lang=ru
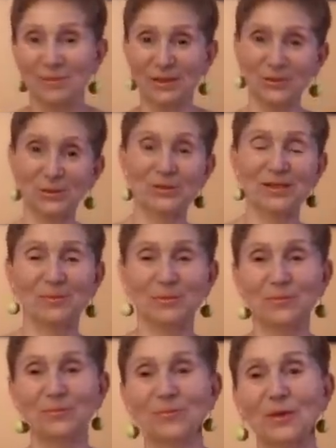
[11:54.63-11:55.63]
на эту тему.
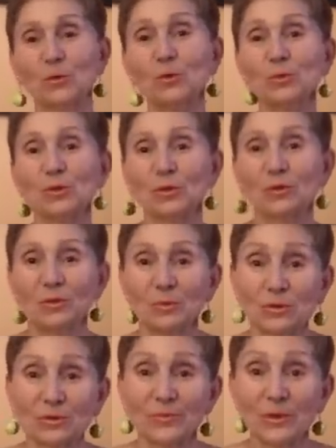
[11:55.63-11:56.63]
Такой пришел
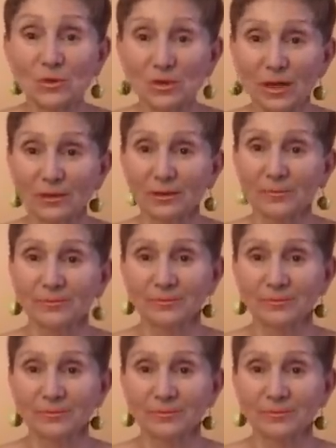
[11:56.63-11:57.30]
вопрос. Розана,